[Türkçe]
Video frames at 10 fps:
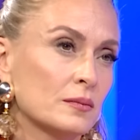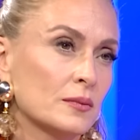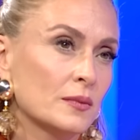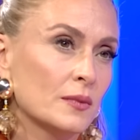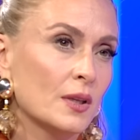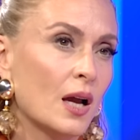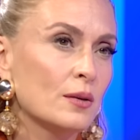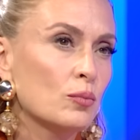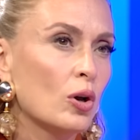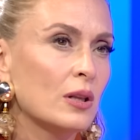Bu benim
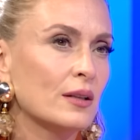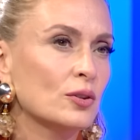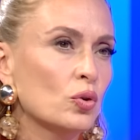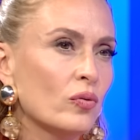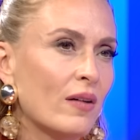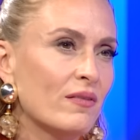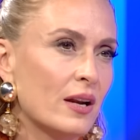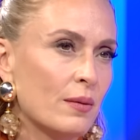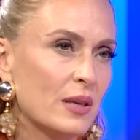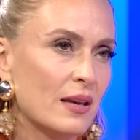Yani bu alanda güven
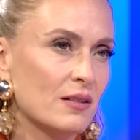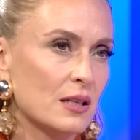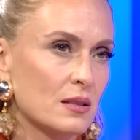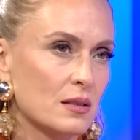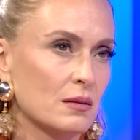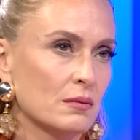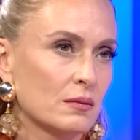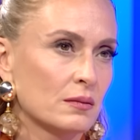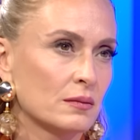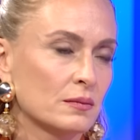veren bir evlatsın.
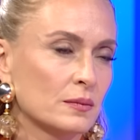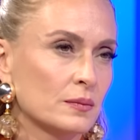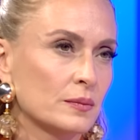Evet yani